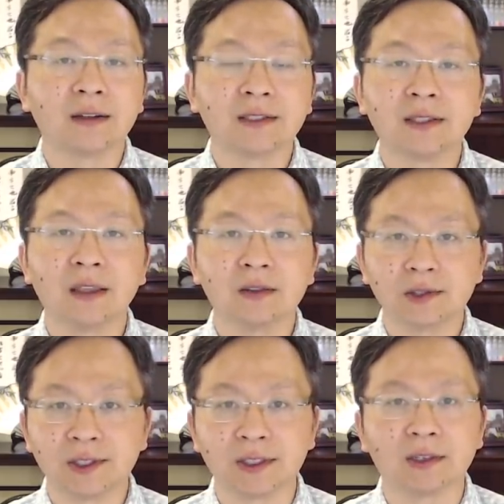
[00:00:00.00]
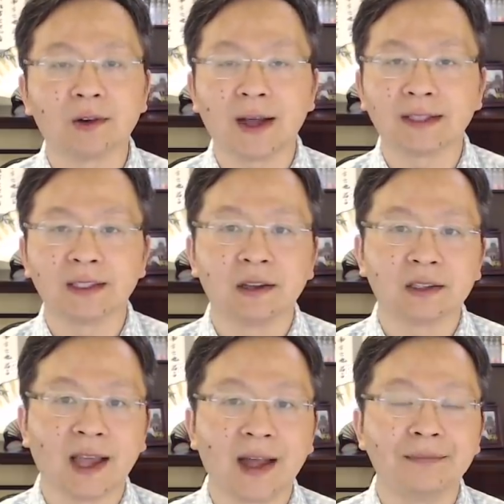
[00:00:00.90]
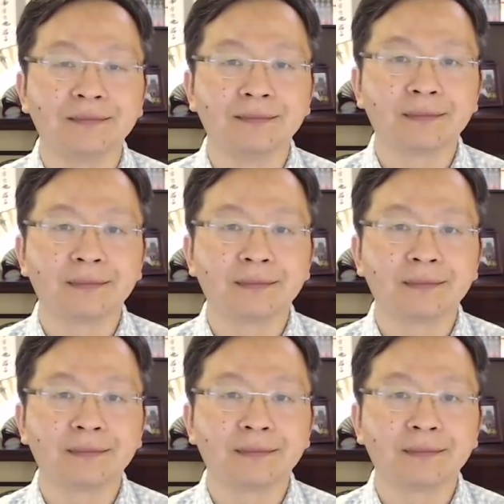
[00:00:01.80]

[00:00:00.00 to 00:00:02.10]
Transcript: 今天有几个话题要谈。